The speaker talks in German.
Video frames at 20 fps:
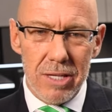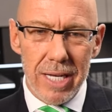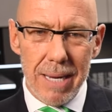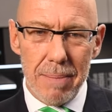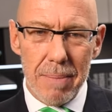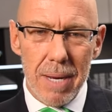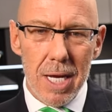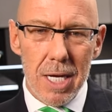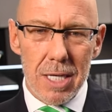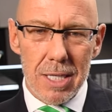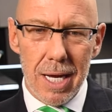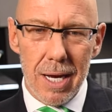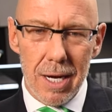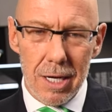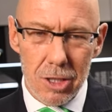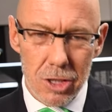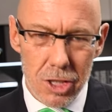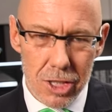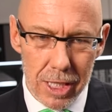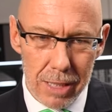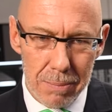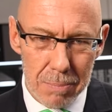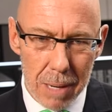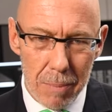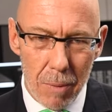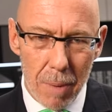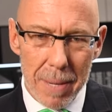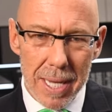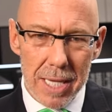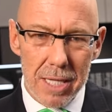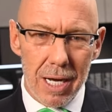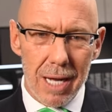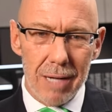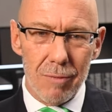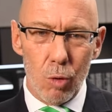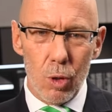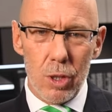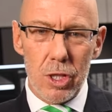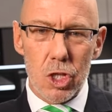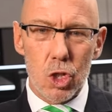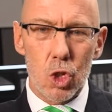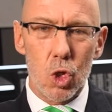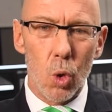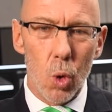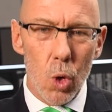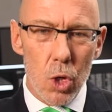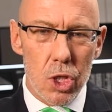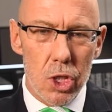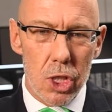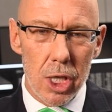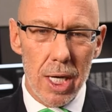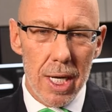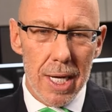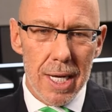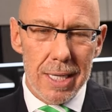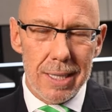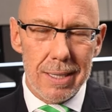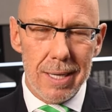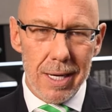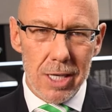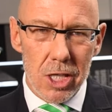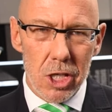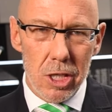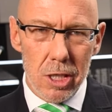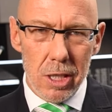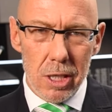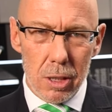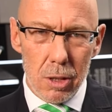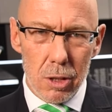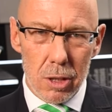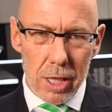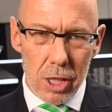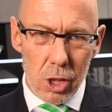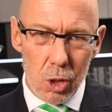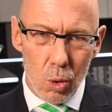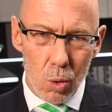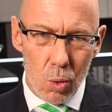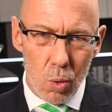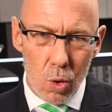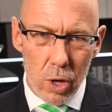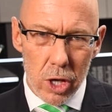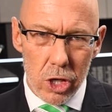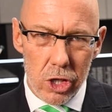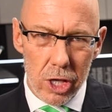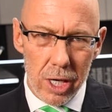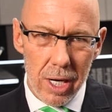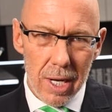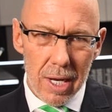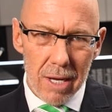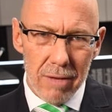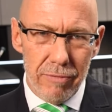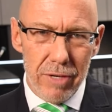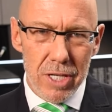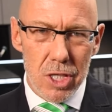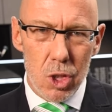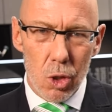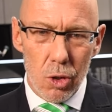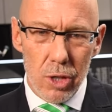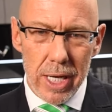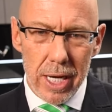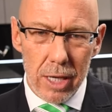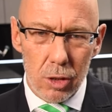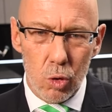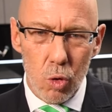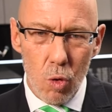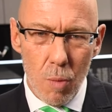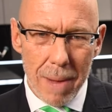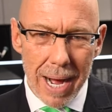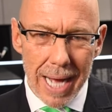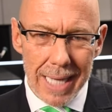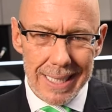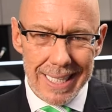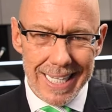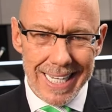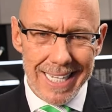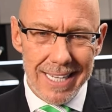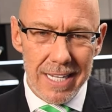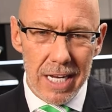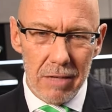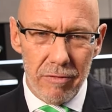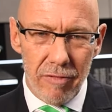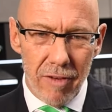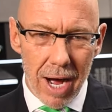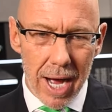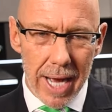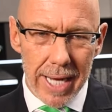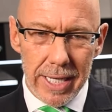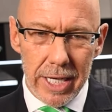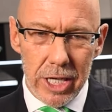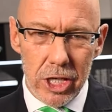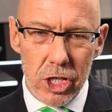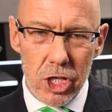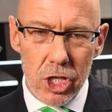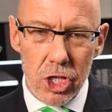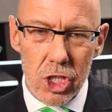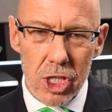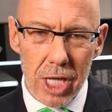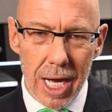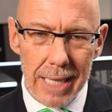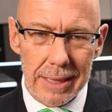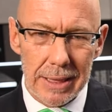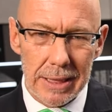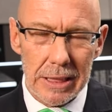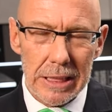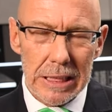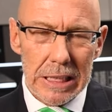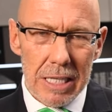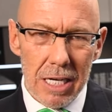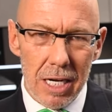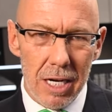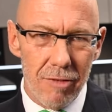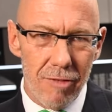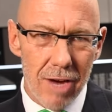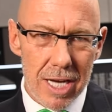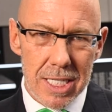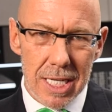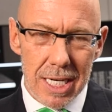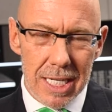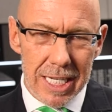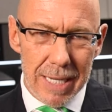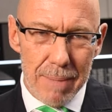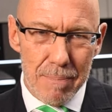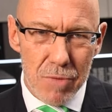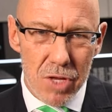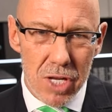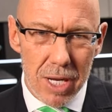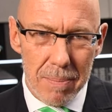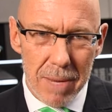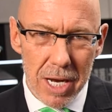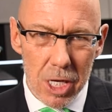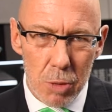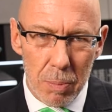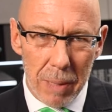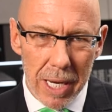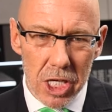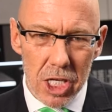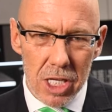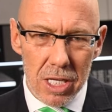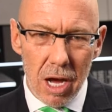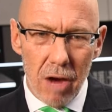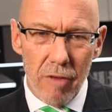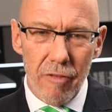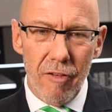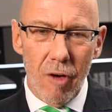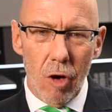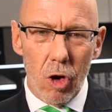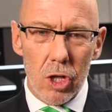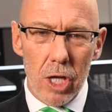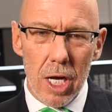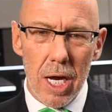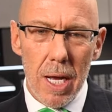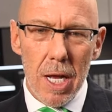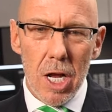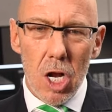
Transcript: dem, ja, legt man momentan wohl das größte technische, technologische Visionärtum an in den Vereinigten Staaten, äh, was halt eben dementsprechend nach vorne